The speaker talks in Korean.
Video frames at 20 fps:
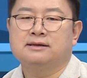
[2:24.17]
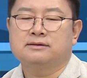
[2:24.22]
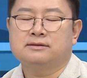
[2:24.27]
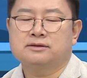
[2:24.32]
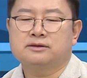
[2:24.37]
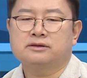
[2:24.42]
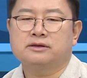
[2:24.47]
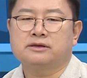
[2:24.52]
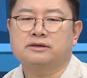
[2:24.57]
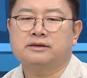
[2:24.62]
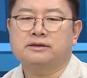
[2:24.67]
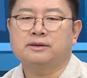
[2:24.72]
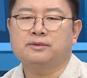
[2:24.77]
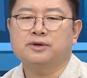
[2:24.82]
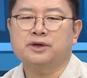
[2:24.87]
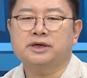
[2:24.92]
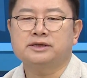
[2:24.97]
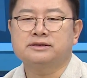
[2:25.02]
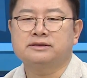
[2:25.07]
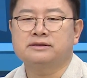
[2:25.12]
음. 그렇게 되다
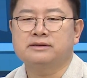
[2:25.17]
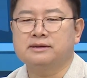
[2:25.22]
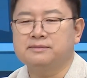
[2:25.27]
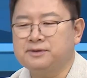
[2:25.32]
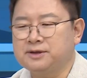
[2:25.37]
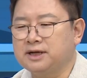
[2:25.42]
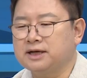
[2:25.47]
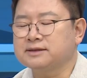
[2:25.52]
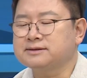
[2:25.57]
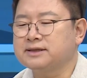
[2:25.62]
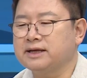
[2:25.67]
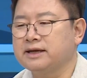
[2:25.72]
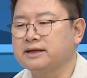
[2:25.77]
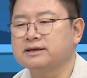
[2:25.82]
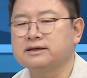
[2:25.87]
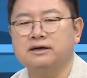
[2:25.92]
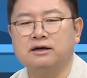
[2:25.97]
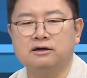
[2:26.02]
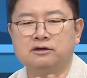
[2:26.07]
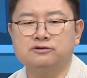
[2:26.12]
보니까 이제 트리플 약세,
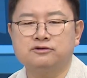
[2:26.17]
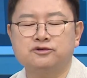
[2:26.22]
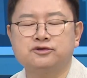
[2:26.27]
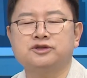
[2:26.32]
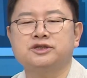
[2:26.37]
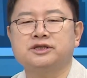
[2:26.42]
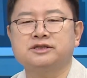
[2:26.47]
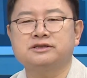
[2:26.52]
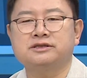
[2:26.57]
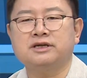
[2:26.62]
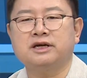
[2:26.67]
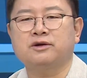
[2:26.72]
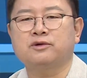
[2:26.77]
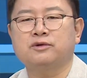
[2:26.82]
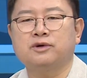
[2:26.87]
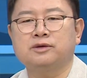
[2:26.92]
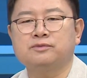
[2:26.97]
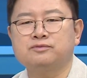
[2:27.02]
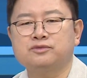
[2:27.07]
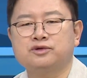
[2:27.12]
어, 주식,
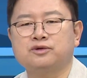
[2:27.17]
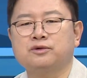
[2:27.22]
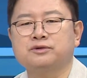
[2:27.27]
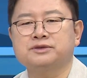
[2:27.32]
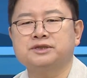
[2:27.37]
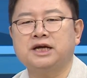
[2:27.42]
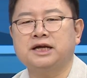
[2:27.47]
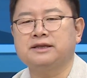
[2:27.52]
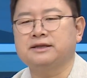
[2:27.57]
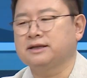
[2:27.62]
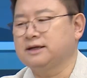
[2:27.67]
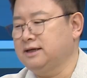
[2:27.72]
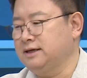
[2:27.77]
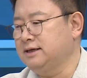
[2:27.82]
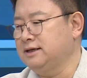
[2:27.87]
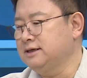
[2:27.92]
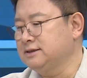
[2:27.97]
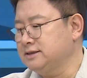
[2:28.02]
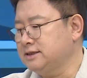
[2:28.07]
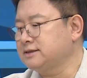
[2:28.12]
채권, 부동산,
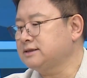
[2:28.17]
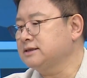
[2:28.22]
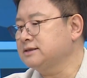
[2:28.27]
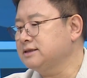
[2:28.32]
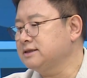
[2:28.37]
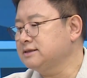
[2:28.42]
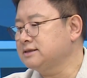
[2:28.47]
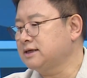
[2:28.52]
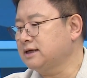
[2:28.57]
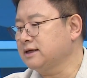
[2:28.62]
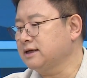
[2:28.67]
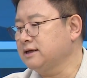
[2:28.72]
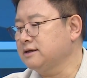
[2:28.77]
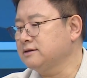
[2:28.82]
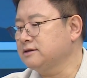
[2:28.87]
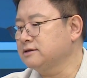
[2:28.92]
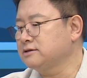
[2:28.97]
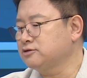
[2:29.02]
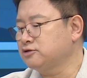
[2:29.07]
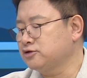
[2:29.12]
자산 시장에
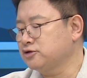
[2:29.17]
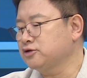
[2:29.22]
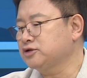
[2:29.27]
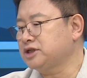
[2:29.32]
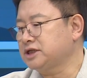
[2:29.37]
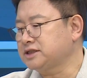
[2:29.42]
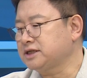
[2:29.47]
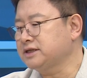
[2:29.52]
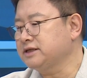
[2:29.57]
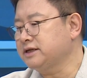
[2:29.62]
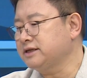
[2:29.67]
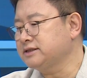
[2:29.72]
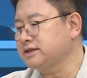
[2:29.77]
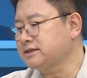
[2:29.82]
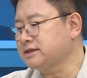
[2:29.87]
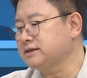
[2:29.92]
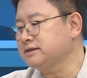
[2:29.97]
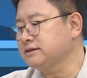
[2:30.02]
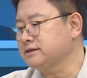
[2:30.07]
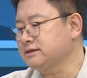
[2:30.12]
있는 주요 자산이라는
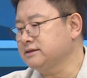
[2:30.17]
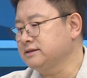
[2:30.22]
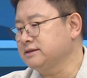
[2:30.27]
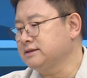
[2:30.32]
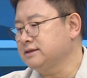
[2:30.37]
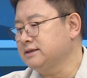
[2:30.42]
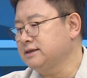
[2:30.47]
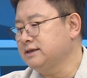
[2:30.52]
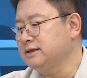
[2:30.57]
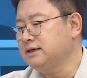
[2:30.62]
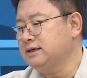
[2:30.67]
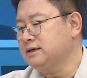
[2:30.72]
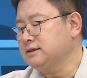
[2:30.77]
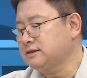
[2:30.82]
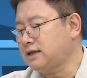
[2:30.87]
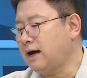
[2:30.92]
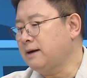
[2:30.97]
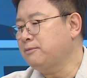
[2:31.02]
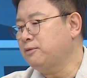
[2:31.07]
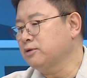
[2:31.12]
자산들은 어,
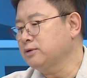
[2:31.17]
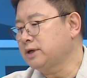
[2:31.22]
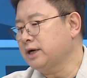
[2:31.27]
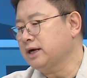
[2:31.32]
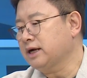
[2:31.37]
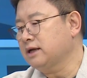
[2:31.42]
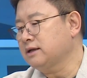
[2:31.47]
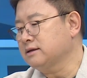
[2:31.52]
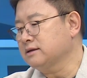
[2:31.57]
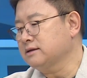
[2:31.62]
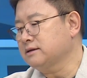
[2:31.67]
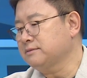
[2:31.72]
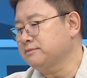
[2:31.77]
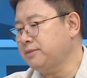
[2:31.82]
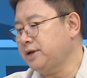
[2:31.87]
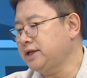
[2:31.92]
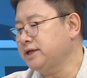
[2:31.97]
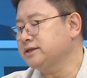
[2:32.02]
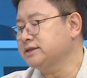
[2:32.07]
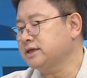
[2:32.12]
다 폭락하는 그런
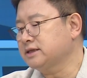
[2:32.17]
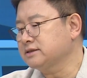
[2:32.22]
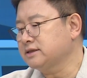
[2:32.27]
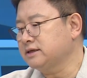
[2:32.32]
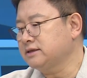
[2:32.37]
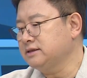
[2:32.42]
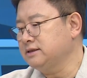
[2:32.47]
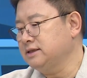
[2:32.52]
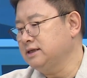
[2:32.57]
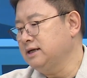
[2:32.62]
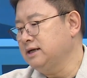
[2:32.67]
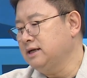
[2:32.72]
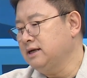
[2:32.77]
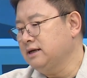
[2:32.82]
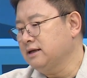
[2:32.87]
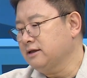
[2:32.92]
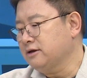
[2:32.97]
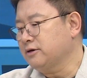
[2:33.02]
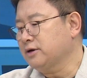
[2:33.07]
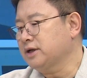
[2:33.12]
패닉 장세를
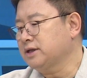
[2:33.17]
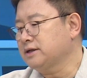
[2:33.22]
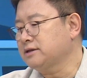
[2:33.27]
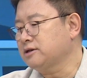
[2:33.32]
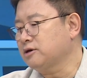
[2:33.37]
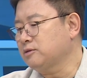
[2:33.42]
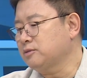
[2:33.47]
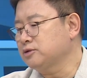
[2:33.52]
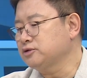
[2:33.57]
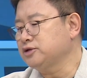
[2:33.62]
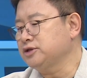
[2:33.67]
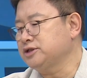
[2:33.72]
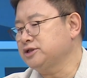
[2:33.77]
겪게 됐다고 볼 수